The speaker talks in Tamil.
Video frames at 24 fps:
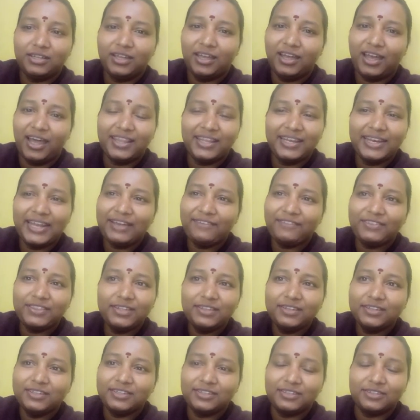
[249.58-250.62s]
அதை நான்
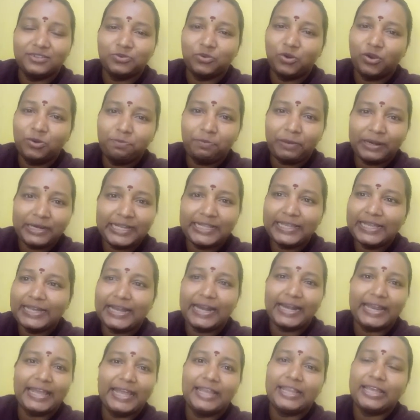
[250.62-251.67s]
வந்து நோட் பண்ணதே
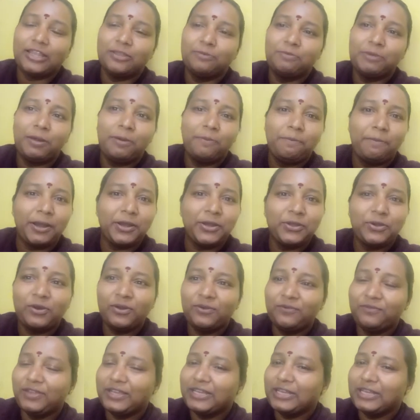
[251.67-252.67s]
கிடையாது அதுவும் இல்லாமல் பனிக்கூடம்